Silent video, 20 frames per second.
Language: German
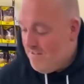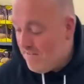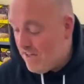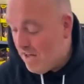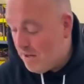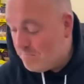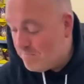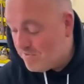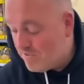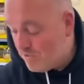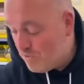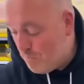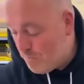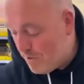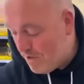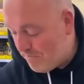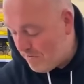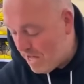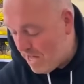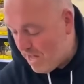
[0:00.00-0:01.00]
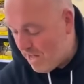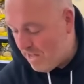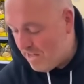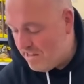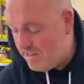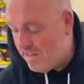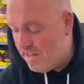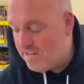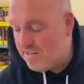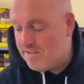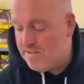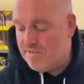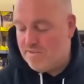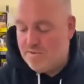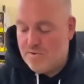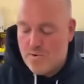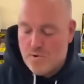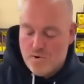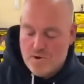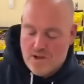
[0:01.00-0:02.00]
Wir haben super Ware an Land
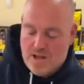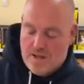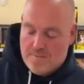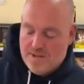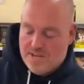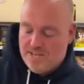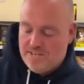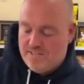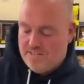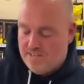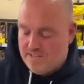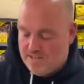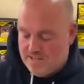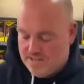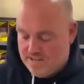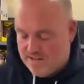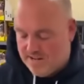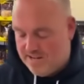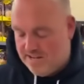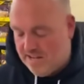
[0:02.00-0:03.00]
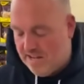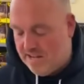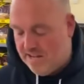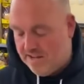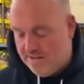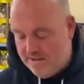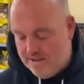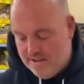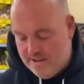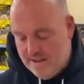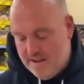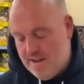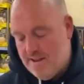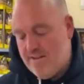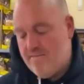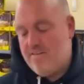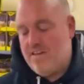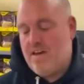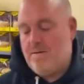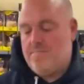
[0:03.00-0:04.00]
gezogen, aber richtige Knaller.
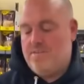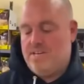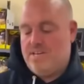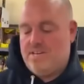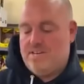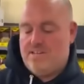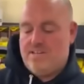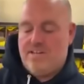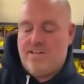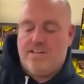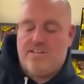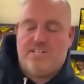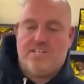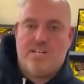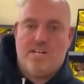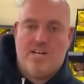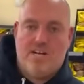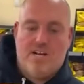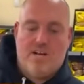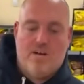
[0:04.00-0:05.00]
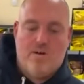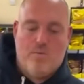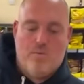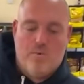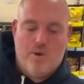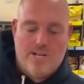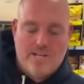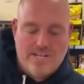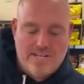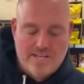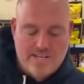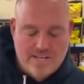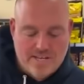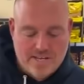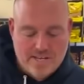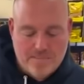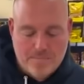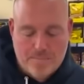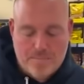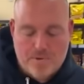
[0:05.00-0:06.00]
Wir haben hier Nature Valley
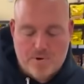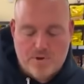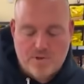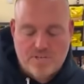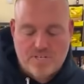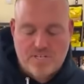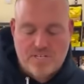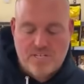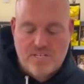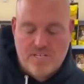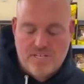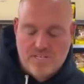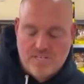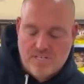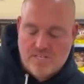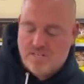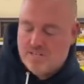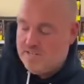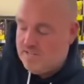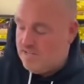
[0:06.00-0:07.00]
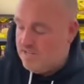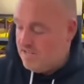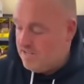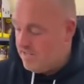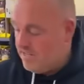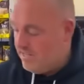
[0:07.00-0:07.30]
Protein äh,